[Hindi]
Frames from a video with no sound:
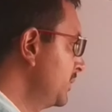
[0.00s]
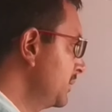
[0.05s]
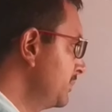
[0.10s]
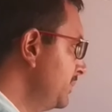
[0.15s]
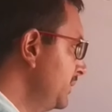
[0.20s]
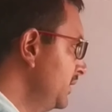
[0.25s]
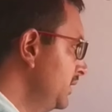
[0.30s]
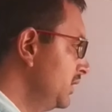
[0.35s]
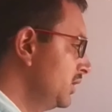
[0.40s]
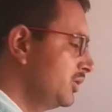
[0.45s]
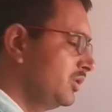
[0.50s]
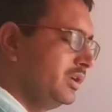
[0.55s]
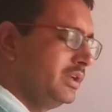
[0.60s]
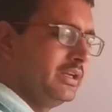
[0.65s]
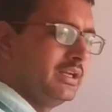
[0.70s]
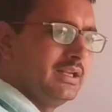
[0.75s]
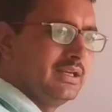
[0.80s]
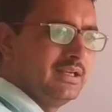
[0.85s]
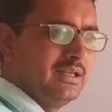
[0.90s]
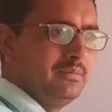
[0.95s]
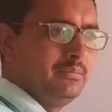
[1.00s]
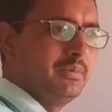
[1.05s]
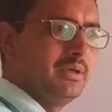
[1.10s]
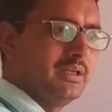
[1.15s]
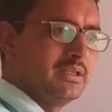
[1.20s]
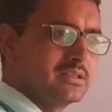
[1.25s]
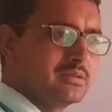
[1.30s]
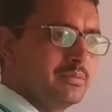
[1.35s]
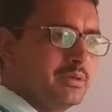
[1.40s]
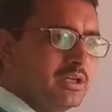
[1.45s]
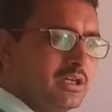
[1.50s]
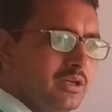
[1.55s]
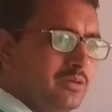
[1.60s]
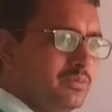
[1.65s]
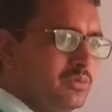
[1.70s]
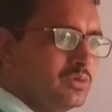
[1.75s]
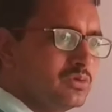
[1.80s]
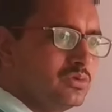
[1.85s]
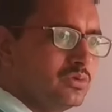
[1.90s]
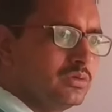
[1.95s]
परपेंडिकुलर या लंब है इसमें
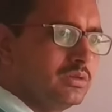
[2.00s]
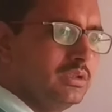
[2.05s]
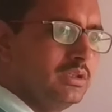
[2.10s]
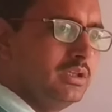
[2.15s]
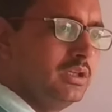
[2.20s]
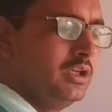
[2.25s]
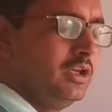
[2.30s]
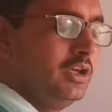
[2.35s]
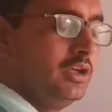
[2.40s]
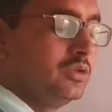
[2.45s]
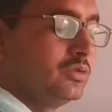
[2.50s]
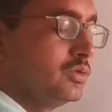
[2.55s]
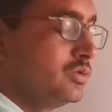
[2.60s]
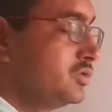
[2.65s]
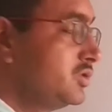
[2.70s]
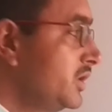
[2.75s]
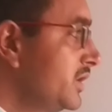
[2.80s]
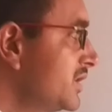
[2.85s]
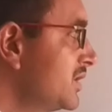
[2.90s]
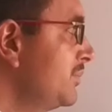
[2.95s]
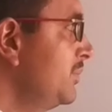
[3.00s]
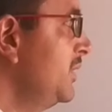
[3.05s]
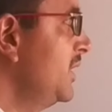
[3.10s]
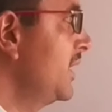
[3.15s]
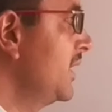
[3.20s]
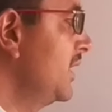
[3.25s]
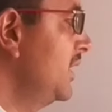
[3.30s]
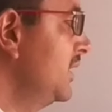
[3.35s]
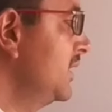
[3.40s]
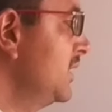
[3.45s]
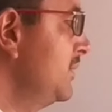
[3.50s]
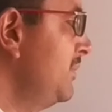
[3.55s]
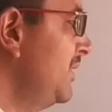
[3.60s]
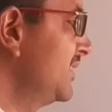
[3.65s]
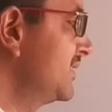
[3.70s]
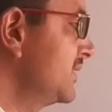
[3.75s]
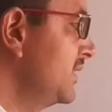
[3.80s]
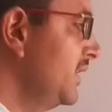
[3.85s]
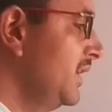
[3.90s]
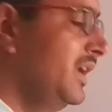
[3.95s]
कंफ्यूज होते हैं तो जिस भी एंगल की
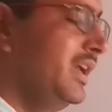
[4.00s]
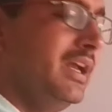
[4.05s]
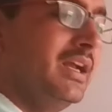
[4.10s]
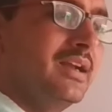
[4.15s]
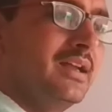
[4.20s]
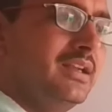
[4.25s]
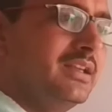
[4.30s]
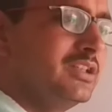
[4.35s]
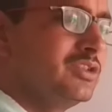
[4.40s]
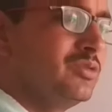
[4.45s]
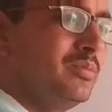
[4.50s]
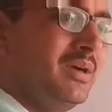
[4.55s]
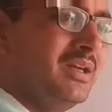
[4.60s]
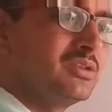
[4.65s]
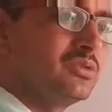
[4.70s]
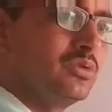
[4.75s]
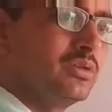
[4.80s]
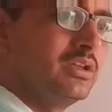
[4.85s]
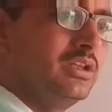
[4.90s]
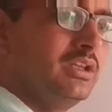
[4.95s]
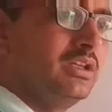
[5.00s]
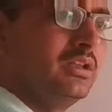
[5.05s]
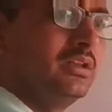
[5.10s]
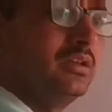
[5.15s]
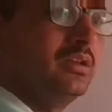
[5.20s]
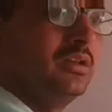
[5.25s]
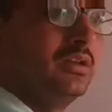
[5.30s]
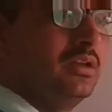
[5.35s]
बात करें ए एंगल की तो बात होगी नहीं